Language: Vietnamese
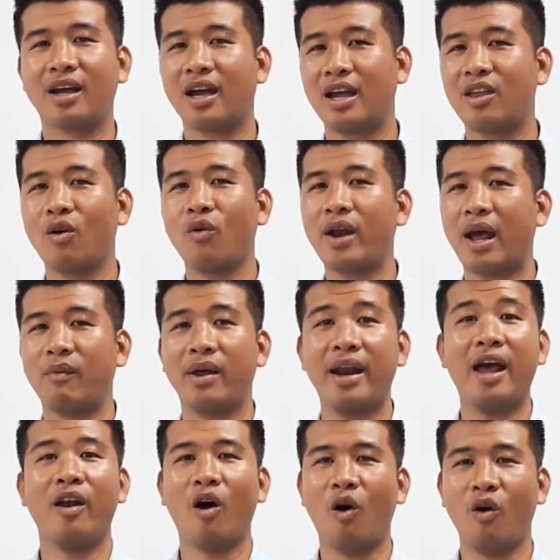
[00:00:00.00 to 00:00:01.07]
cái chỗ nào để
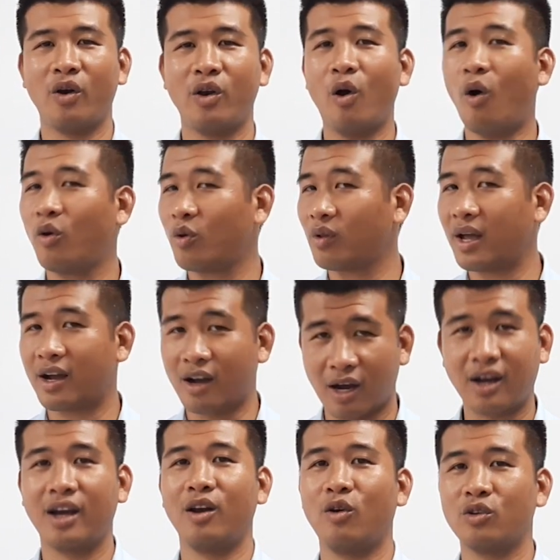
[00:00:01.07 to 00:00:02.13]
để đồ thì đồ chúng ta
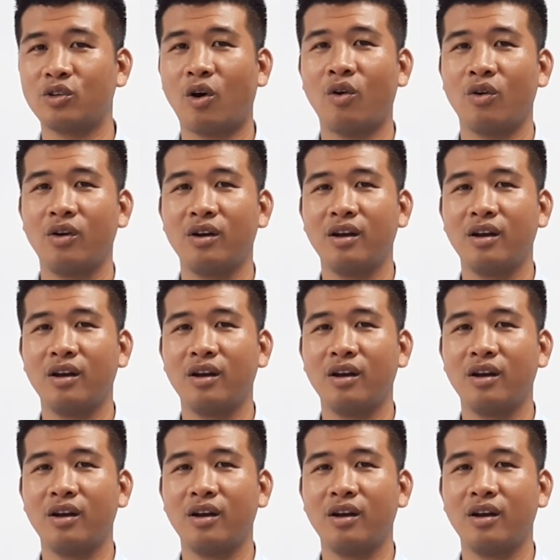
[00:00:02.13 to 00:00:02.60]
cực kỳ lộn xộn